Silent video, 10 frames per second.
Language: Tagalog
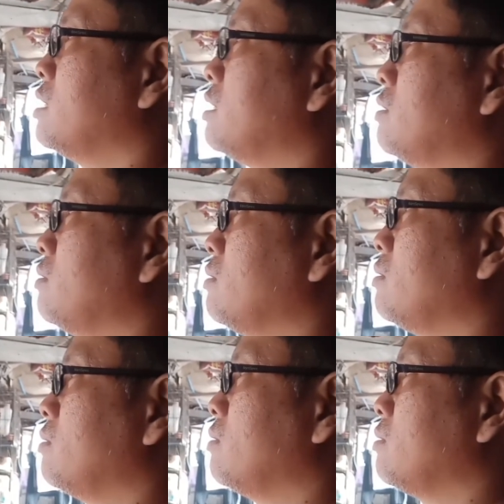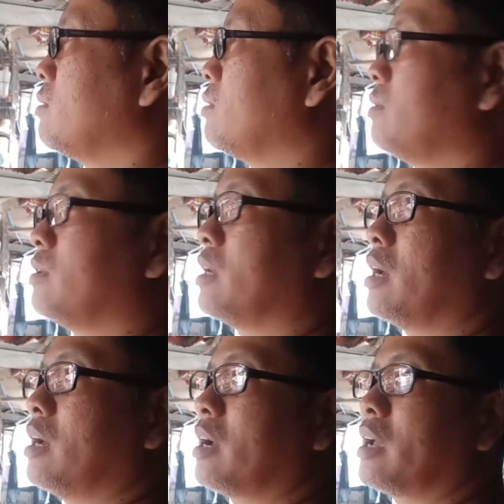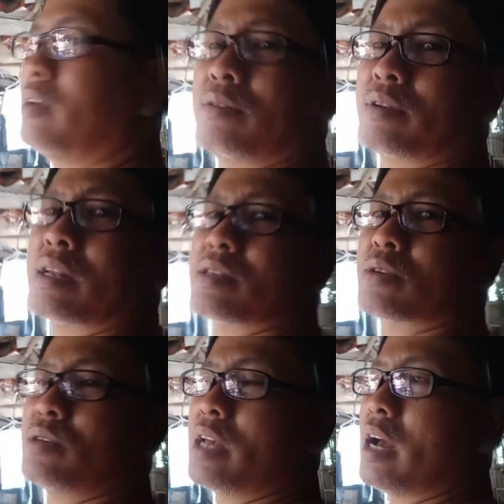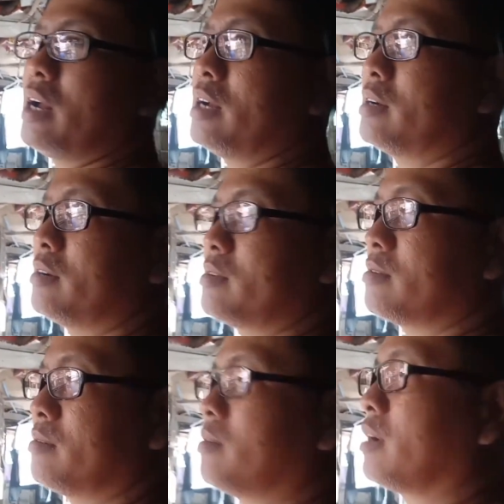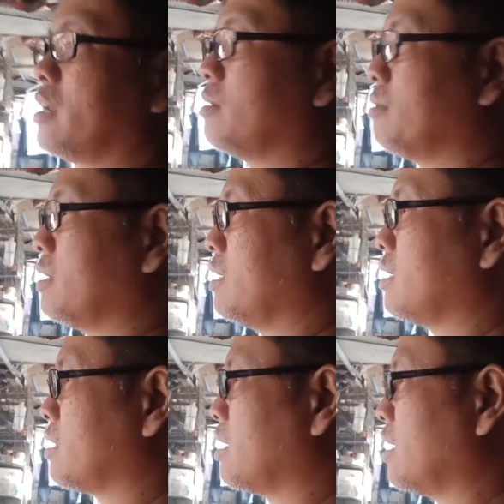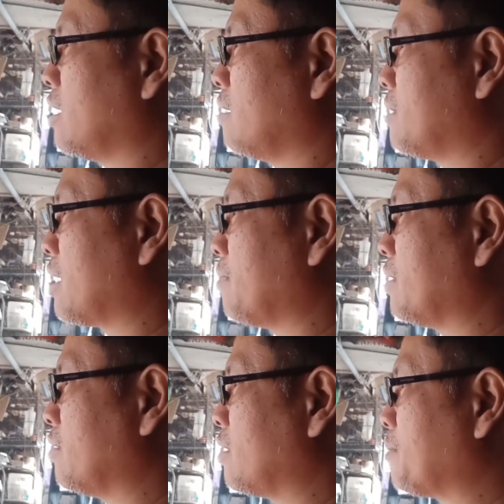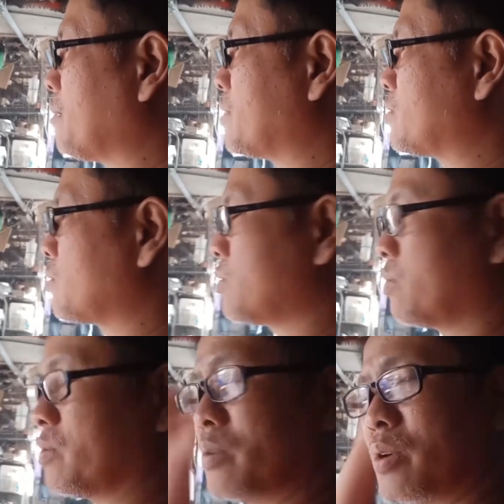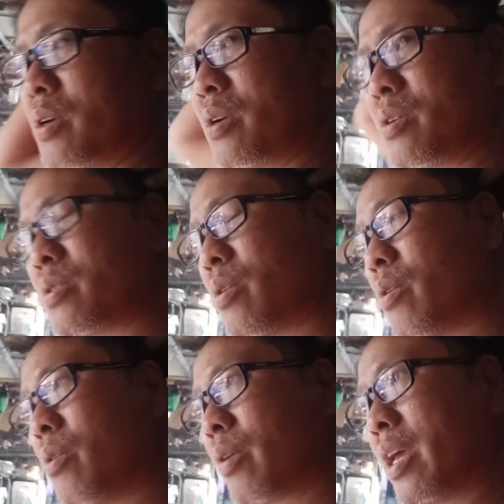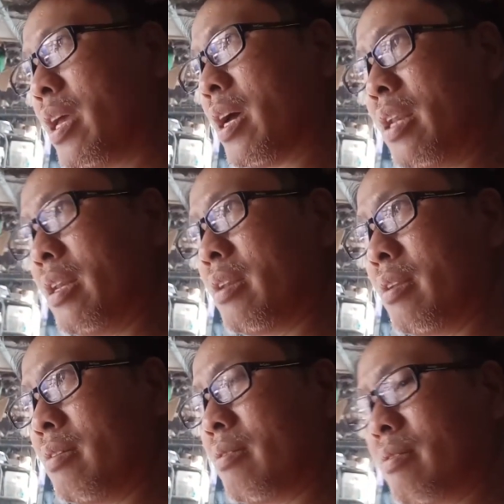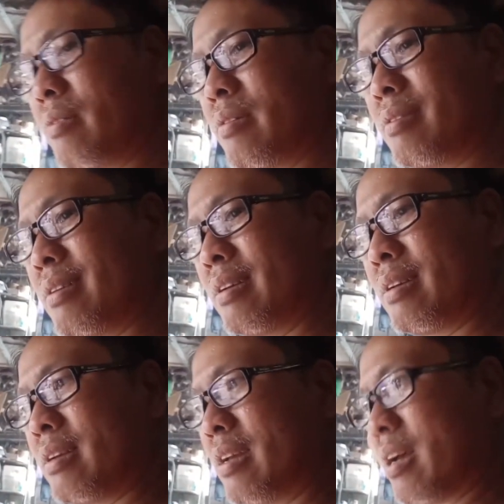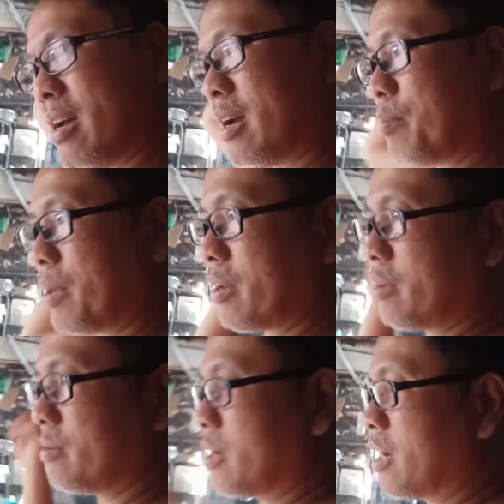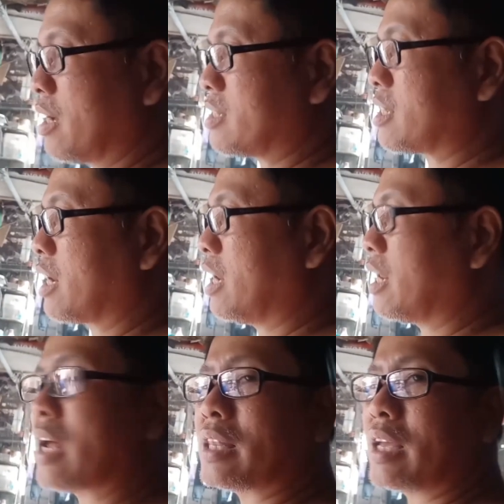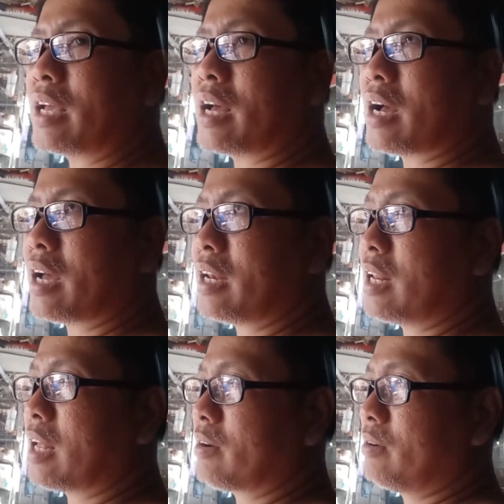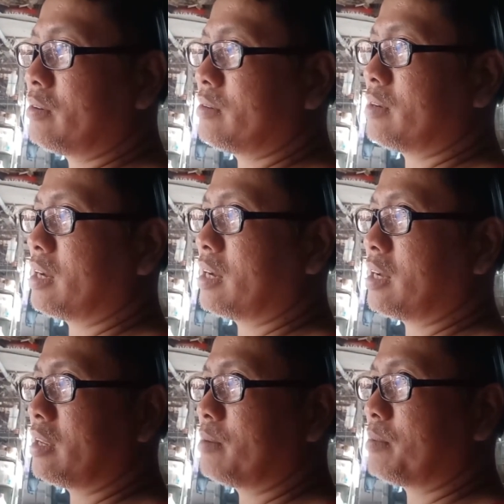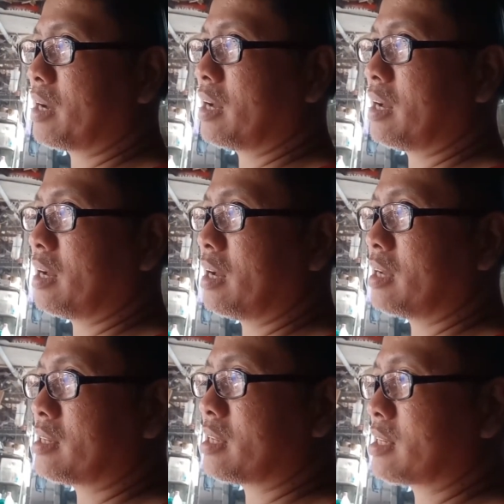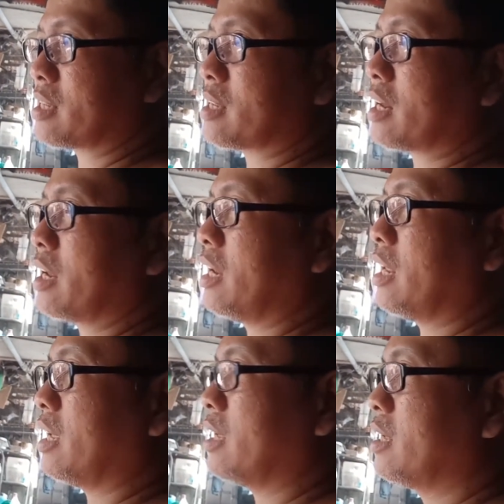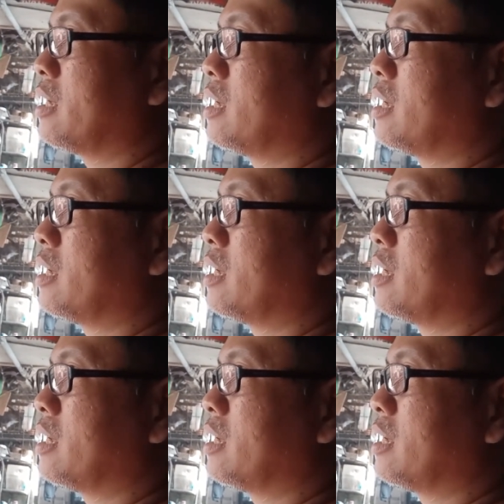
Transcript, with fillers: So, yun. Uh, kinongrats ko siya. So, okay naman. At uh, marami daw nagpapasuksok. So, okay yan. Uh, pero yung uh, sarili nating uh, inlaro, uh, yung mga sa, sa sarili,